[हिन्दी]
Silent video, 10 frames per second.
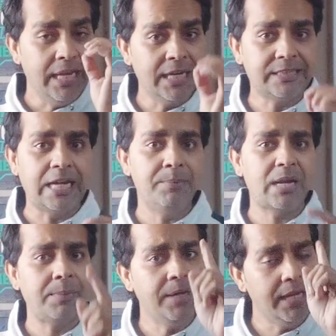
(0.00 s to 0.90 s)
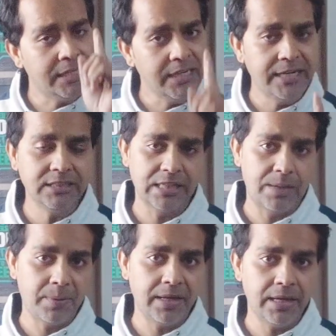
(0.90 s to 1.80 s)
एक टाइम पर आप एक ही आईडी चला
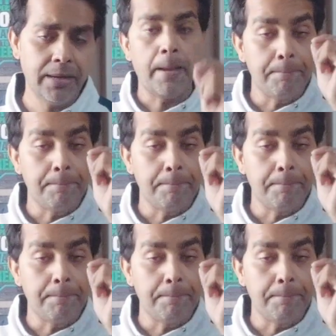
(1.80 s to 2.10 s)
पाएंगे